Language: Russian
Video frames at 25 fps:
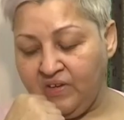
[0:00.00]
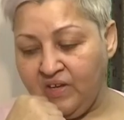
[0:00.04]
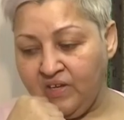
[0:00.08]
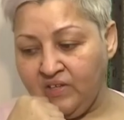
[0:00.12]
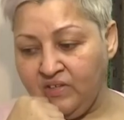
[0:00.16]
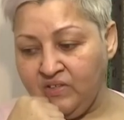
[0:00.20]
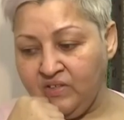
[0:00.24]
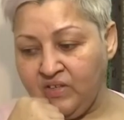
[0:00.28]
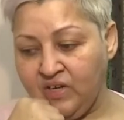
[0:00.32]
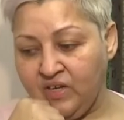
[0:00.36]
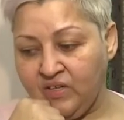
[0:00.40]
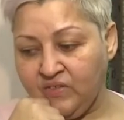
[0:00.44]

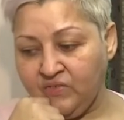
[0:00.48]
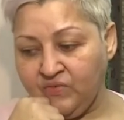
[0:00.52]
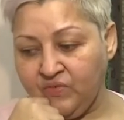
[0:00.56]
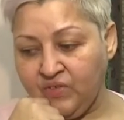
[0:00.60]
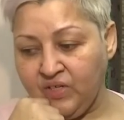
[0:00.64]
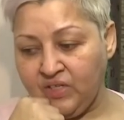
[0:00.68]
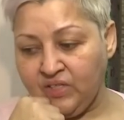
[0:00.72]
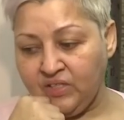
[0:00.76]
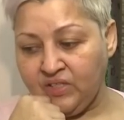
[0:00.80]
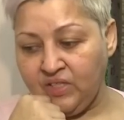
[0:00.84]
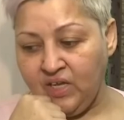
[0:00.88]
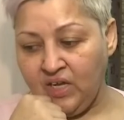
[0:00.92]
один раз в
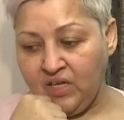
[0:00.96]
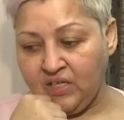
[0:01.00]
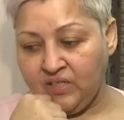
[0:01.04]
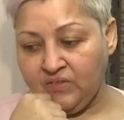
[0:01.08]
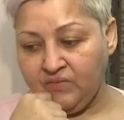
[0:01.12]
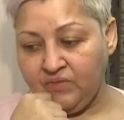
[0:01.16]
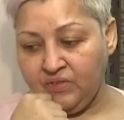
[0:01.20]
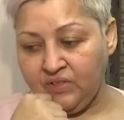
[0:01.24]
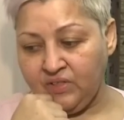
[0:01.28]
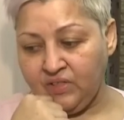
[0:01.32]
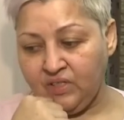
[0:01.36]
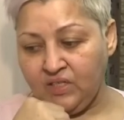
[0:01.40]
контакт
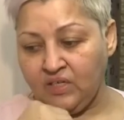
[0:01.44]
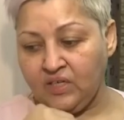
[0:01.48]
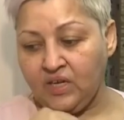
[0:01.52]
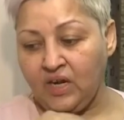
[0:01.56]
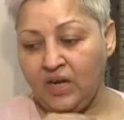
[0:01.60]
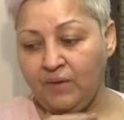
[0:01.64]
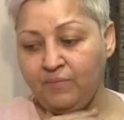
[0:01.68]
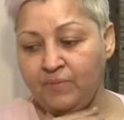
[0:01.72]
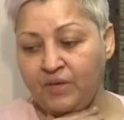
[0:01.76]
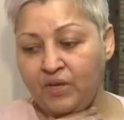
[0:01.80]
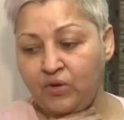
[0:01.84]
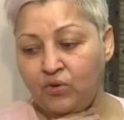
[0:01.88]
в
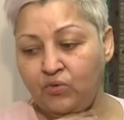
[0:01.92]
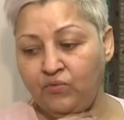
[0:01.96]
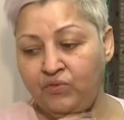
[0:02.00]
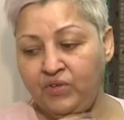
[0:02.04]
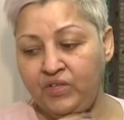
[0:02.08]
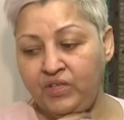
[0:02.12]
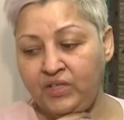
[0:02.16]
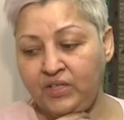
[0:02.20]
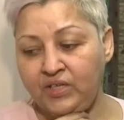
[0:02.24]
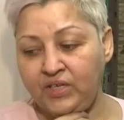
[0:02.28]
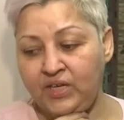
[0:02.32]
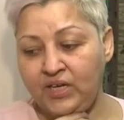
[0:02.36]
Инстаграм, я
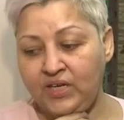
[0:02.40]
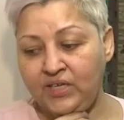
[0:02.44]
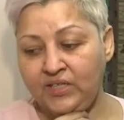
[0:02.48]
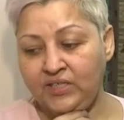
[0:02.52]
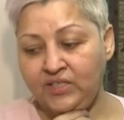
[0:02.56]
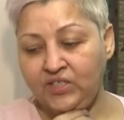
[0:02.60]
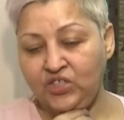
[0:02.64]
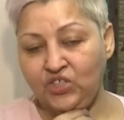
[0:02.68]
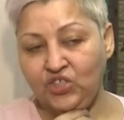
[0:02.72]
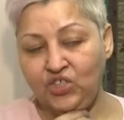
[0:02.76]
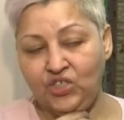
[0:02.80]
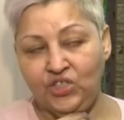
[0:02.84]
увидела, как
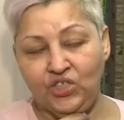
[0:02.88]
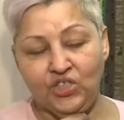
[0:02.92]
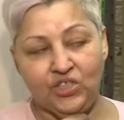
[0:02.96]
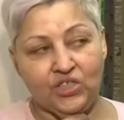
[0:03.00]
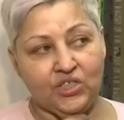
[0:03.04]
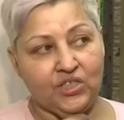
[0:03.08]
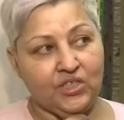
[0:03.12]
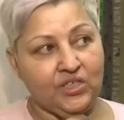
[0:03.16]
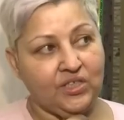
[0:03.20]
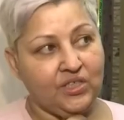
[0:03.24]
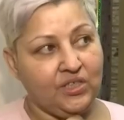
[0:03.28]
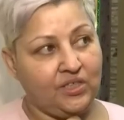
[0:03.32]
одна
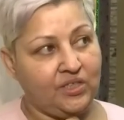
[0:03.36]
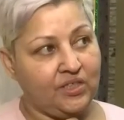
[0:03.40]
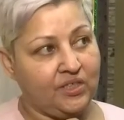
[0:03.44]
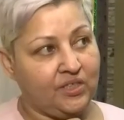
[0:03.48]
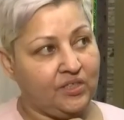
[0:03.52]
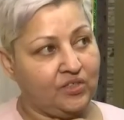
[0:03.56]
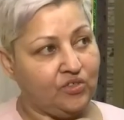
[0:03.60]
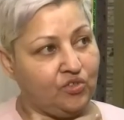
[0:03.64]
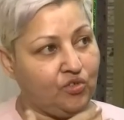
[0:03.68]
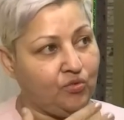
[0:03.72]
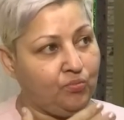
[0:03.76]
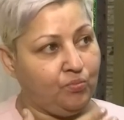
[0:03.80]
женщина делает
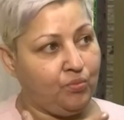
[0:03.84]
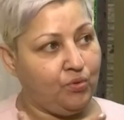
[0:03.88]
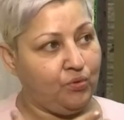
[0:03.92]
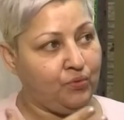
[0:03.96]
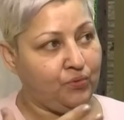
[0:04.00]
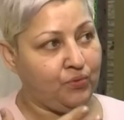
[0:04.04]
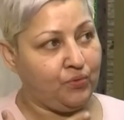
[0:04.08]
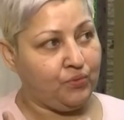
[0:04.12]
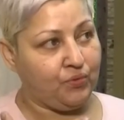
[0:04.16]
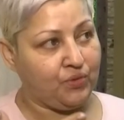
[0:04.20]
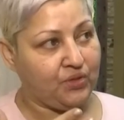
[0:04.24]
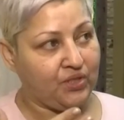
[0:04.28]
с
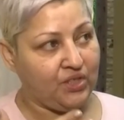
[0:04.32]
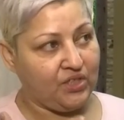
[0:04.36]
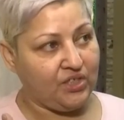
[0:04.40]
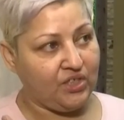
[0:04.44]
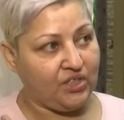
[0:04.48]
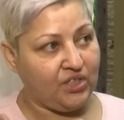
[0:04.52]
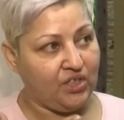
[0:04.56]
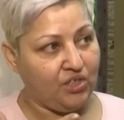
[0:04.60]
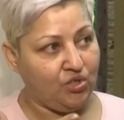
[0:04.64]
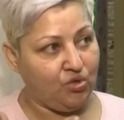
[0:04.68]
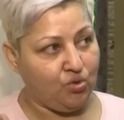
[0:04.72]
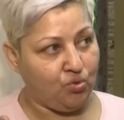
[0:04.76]
любовью вот
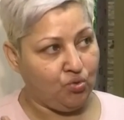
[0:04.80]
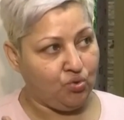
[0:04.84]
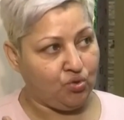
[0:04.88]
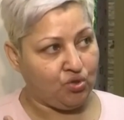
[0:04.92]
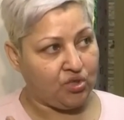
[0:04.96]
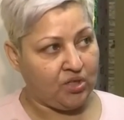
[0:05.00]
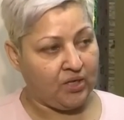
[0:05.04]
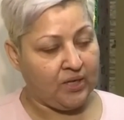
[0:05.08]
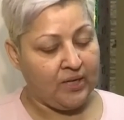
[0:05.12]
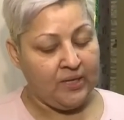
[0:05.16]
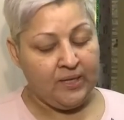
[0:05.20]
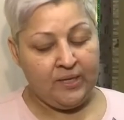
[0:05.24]
этих
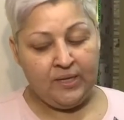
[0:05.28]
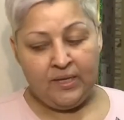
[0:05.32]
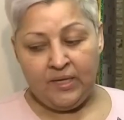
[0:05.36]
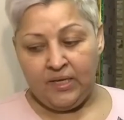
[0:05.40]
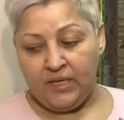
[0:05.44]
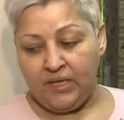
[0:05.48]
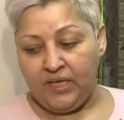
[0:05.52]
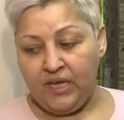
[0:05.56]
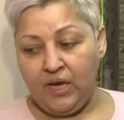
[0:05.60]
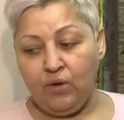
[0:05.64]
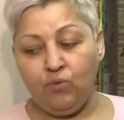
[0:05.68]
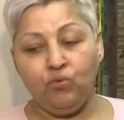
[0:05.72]
игрушек.
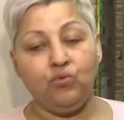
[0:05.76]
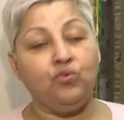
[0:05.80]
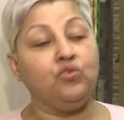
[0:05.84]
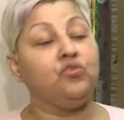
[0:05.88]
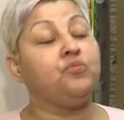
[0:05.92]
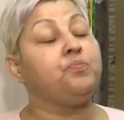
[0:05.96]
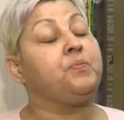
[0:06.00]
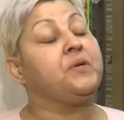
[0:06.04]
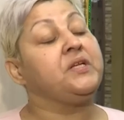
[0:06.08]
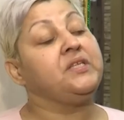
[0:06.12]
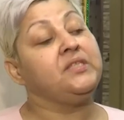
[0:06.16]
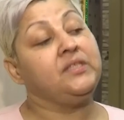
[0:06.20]
Я у нее
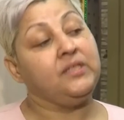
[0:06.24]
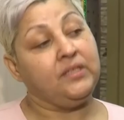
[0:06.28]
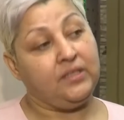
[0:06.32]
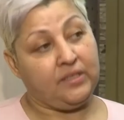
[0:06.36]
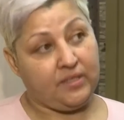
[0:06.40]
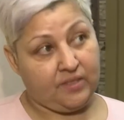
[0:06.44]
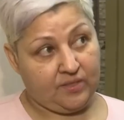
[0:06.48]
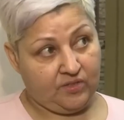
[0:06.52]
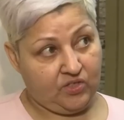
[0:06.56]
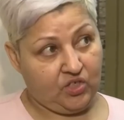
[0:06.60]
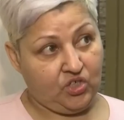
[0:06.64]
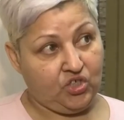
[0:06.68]
спросила
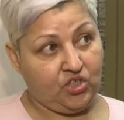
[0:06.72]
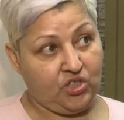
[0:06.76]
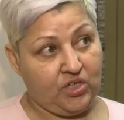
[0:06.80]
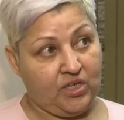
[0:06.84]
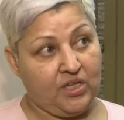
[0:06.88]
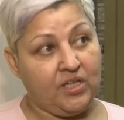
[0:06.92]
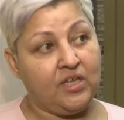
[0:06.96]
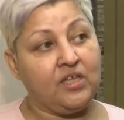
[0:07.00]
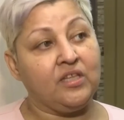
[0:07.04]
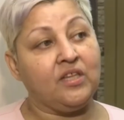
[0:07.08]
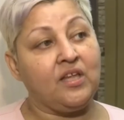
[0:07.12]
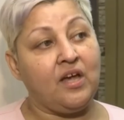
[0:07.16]

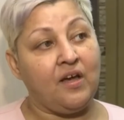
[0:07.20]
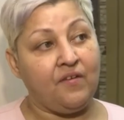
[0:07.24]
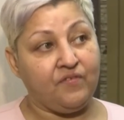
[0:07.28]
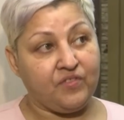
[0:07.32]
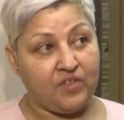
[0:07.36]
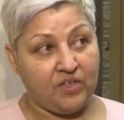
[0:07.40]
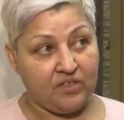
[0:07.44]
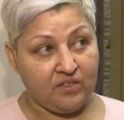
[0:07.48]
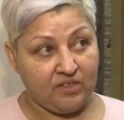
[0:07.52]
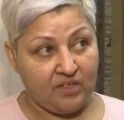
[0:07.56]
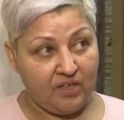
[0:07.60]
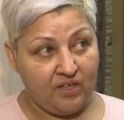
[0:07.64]
разрешение, да,
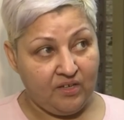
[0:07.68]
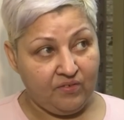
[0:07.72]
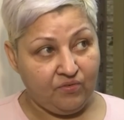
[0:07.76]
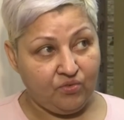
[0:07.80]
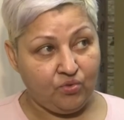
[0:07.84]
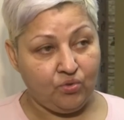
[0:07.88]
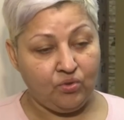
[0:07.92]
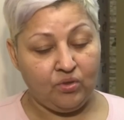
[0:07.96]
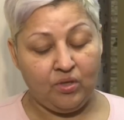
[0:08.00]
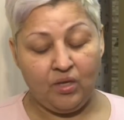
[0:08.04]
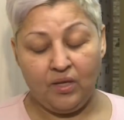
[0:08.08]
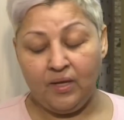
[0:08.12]
авторское
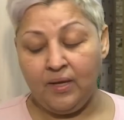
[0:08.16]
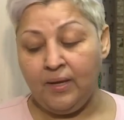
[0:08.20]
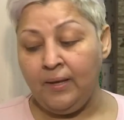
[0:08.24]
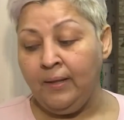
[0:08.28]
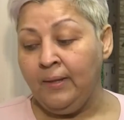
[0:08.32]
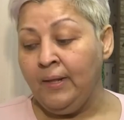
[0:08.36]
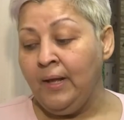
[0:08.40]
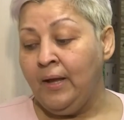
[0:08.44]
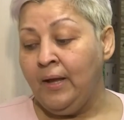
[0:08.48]
все-таки,